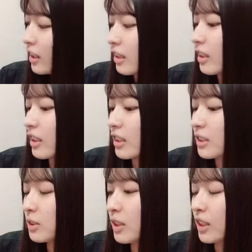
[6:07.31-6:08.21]
かな
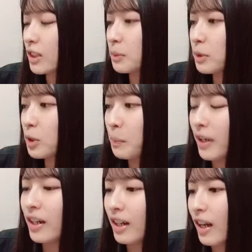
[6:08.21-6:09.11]
一応なんか自分の
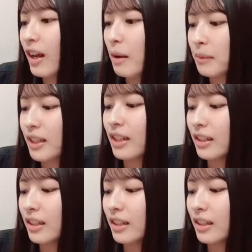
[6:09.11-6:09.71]
ペンラカラーみた